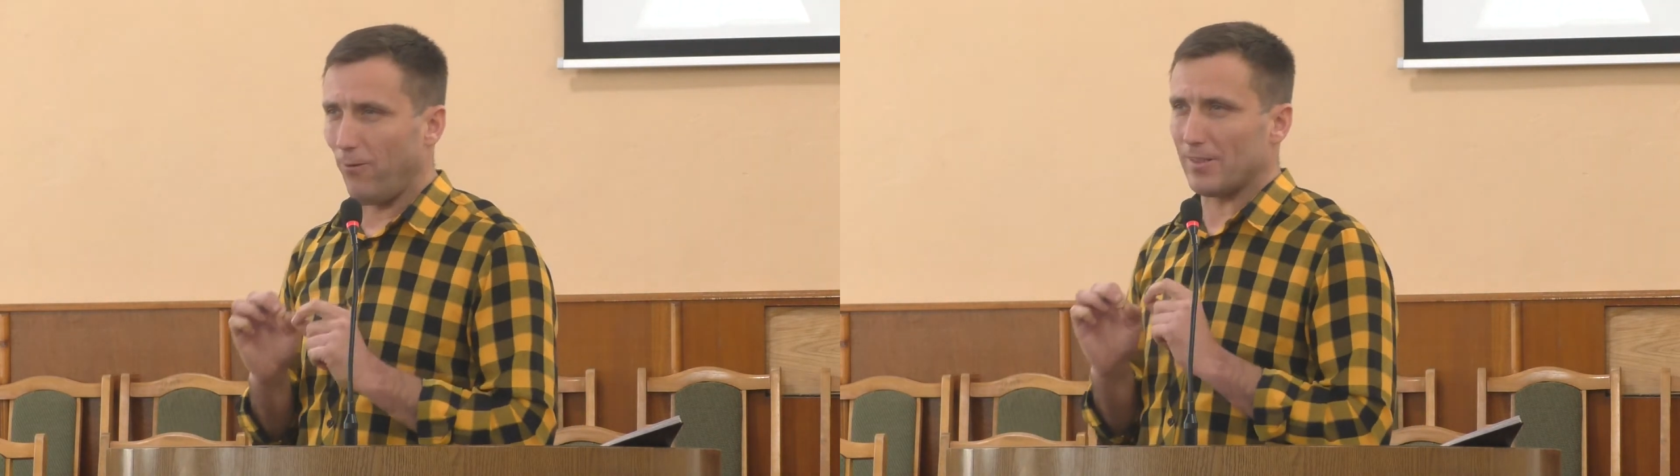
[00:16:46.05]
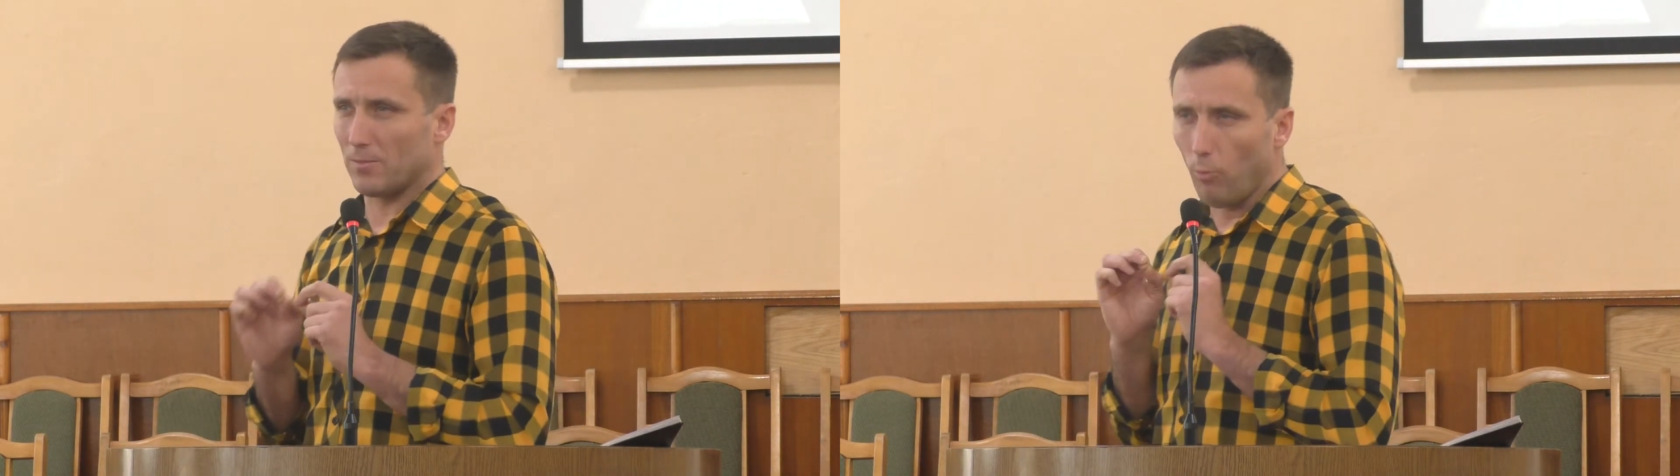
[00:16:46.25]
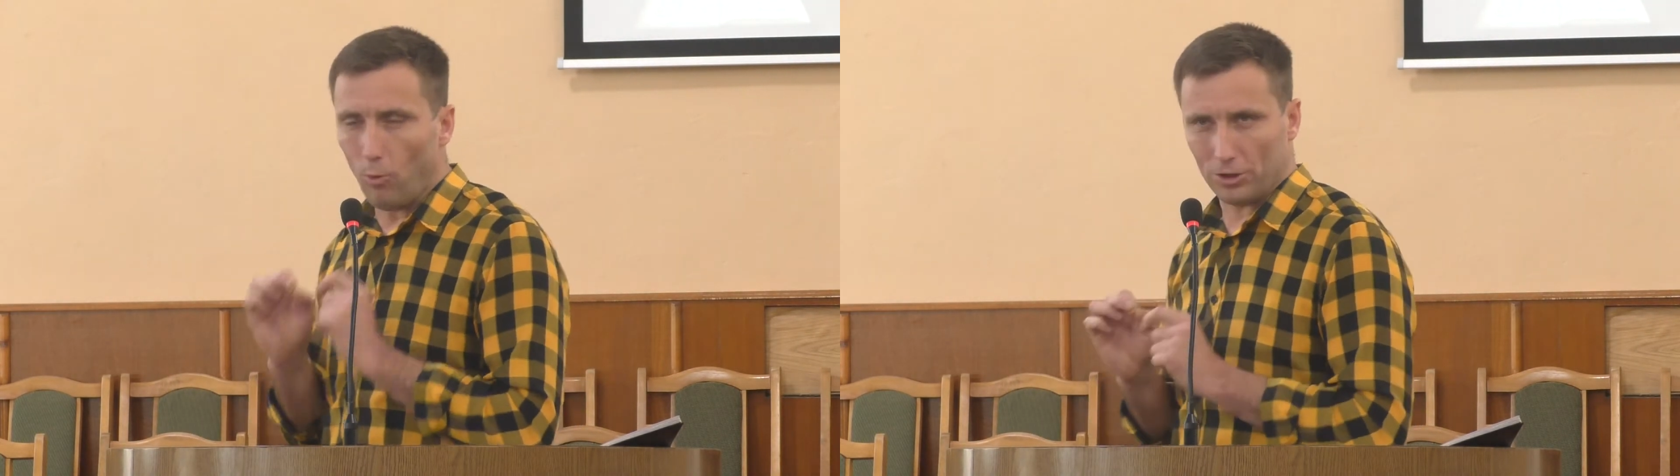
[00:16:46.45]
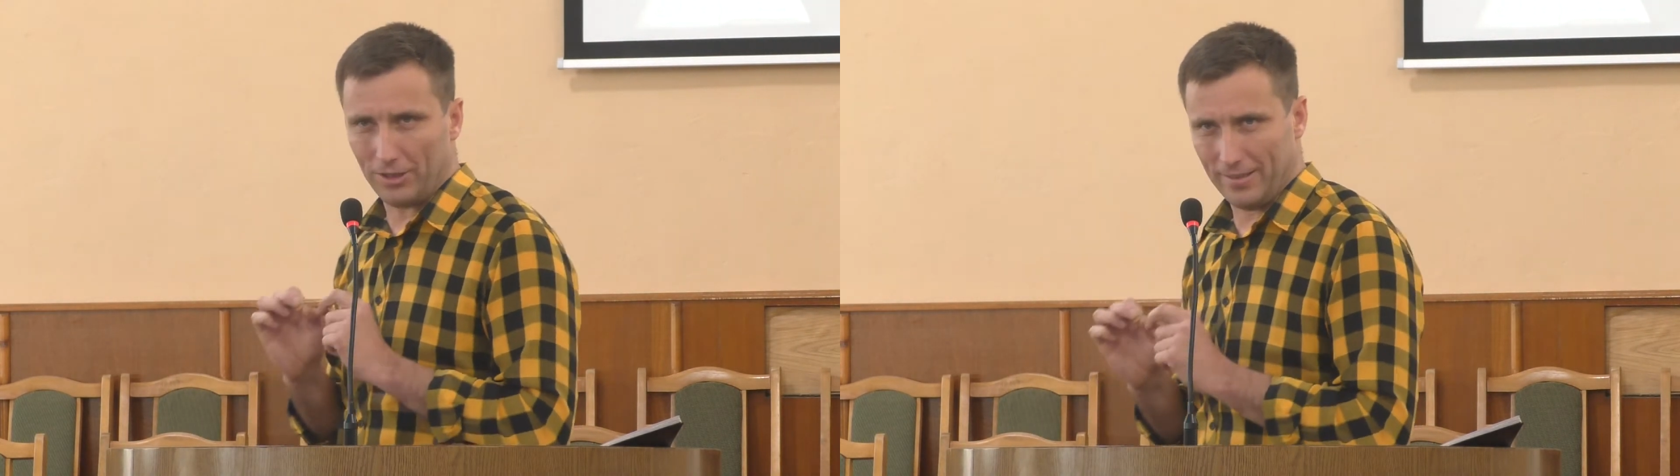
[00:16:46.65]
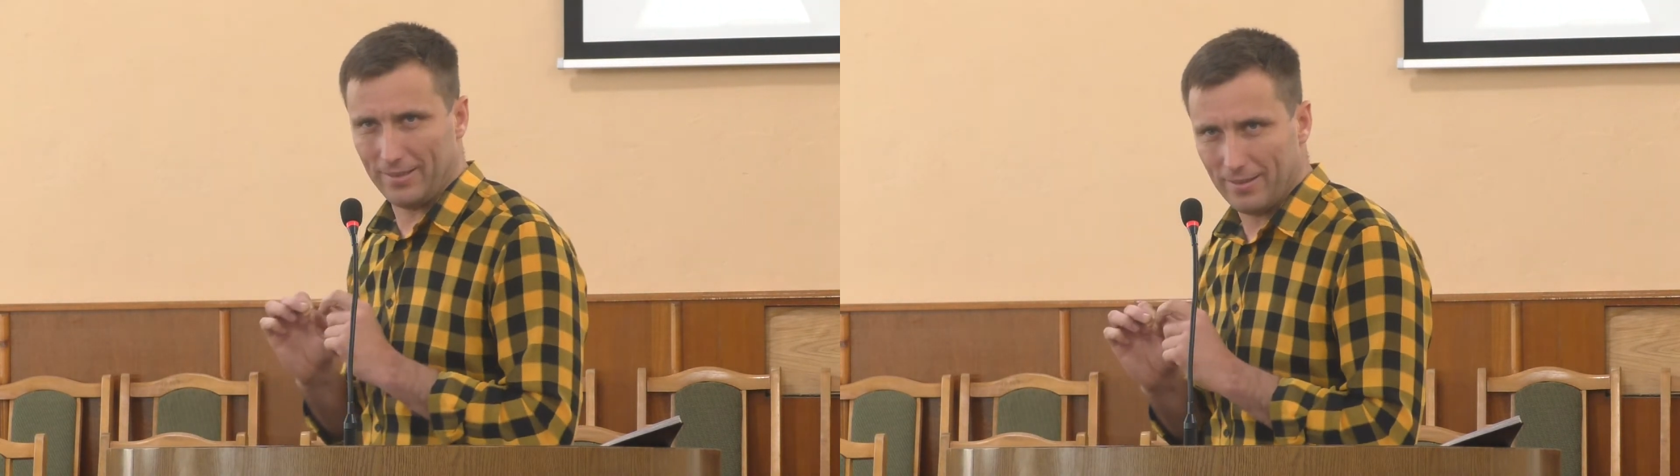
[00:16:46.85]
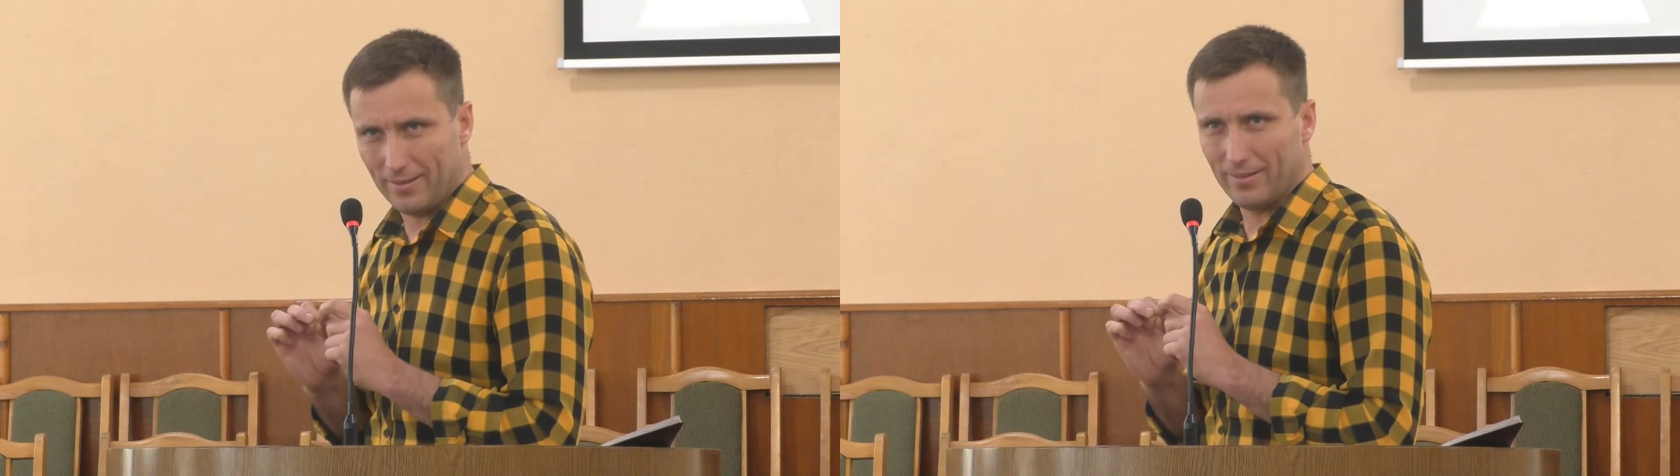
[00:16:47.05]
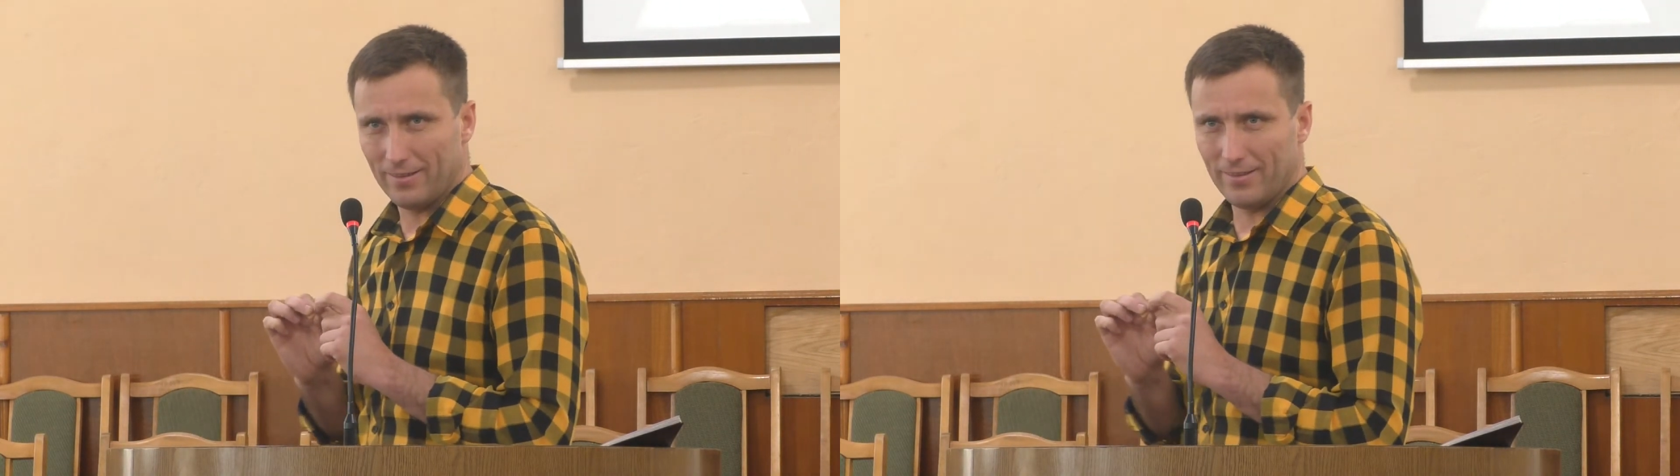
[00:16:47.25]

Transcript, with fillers: возможность